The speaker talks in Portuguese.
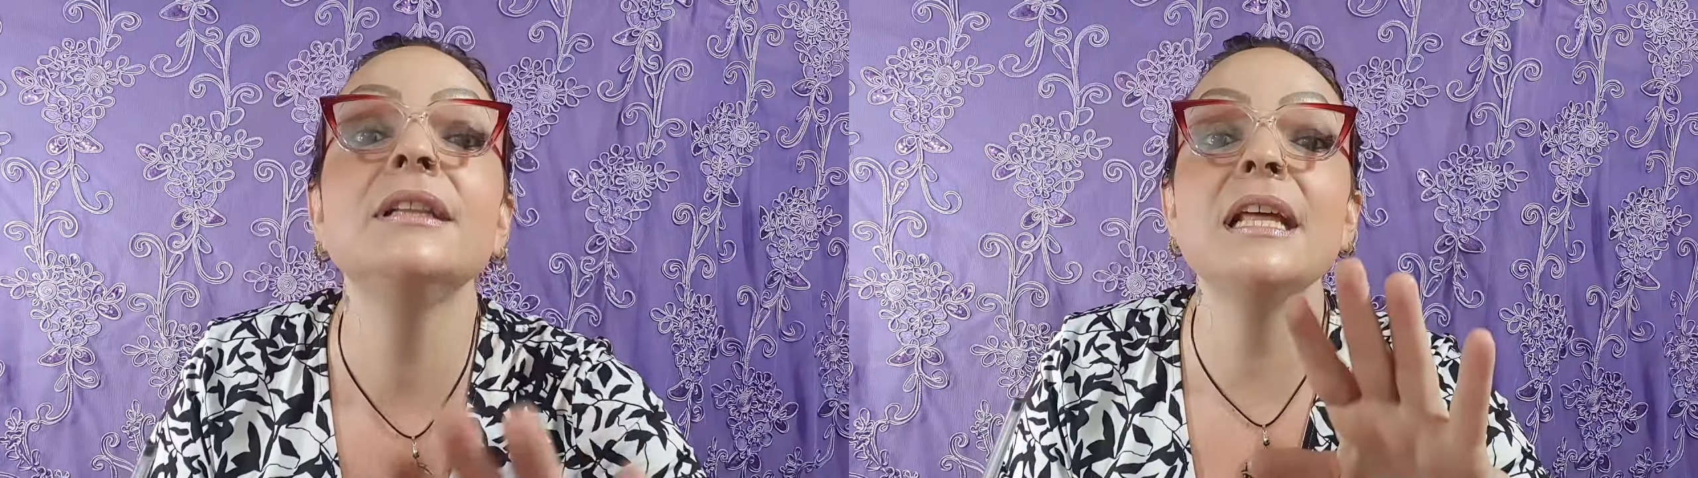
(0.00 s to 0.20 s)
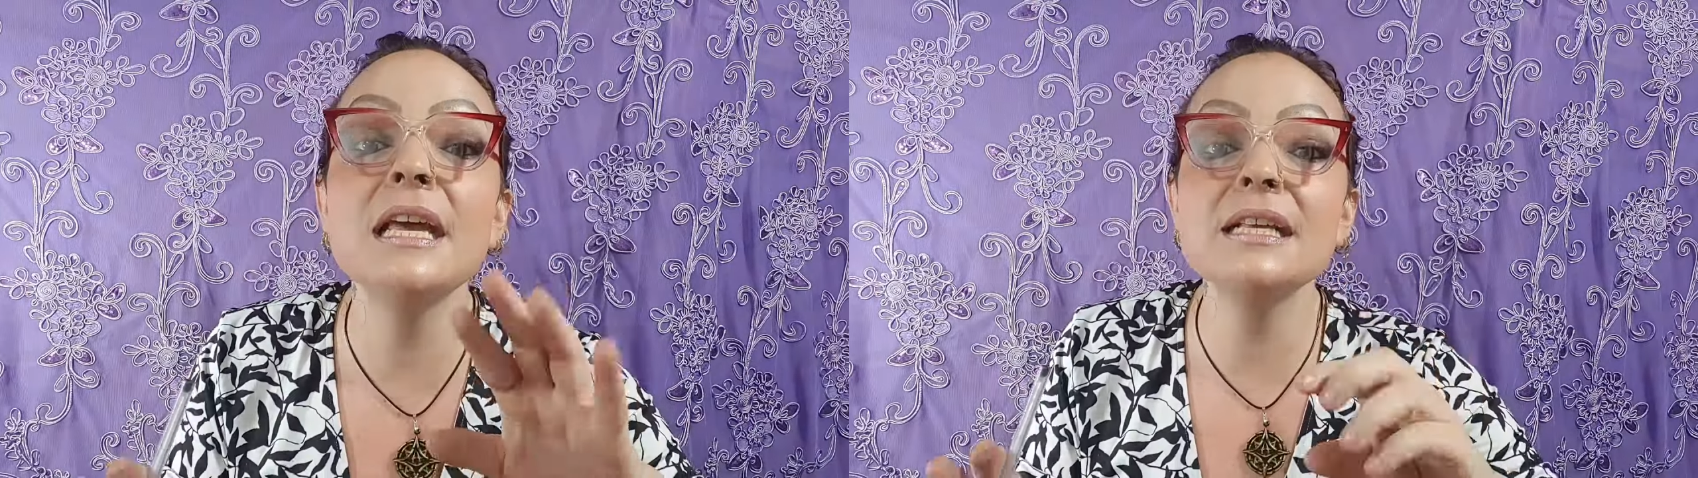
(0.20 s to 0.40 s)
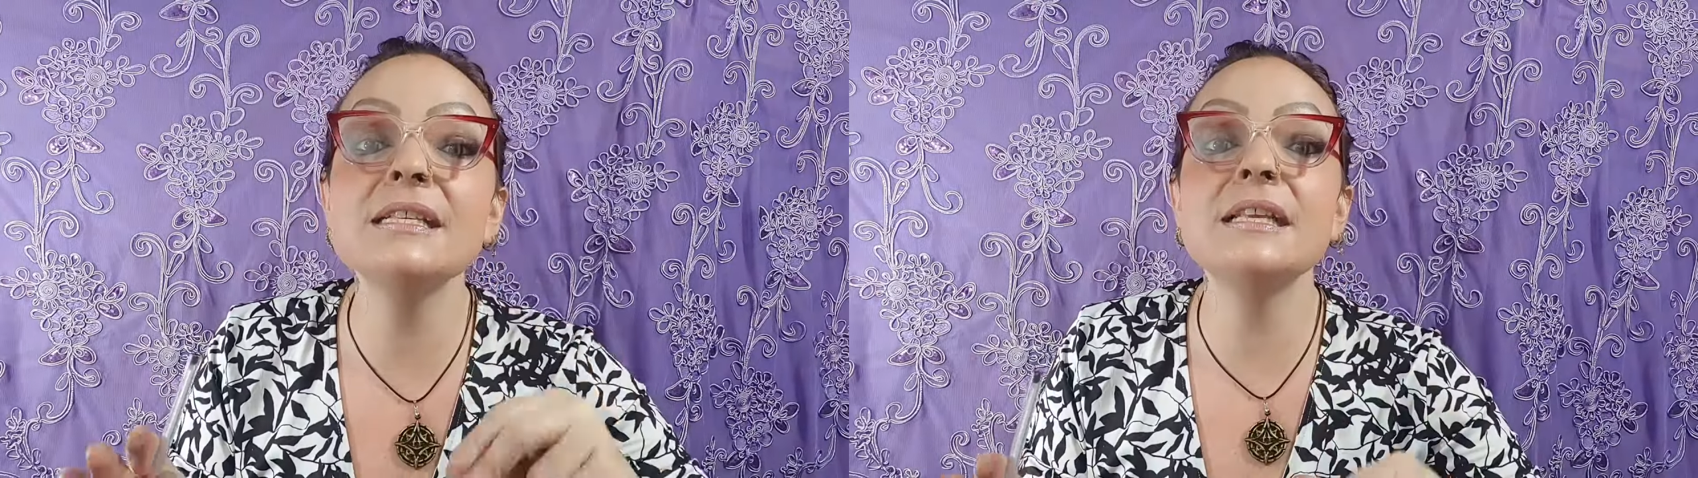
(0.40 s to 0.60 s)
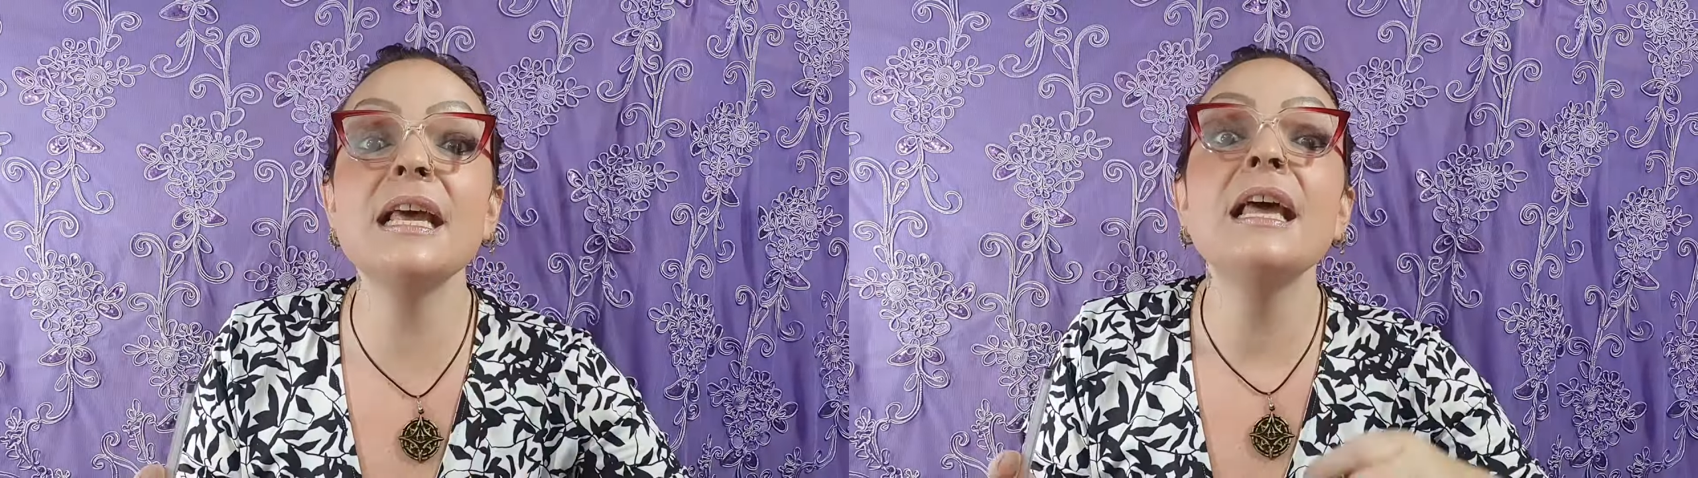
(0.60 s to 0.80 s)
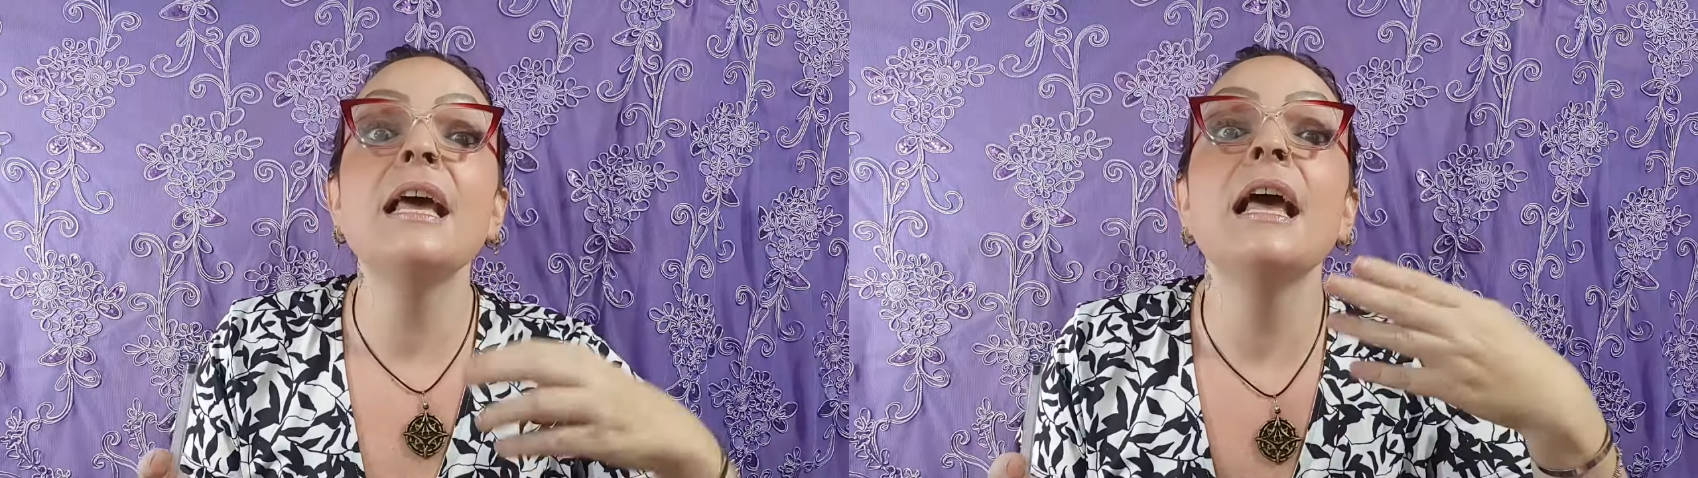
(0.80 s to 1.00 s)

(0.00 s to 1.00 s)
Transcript: Tem que ser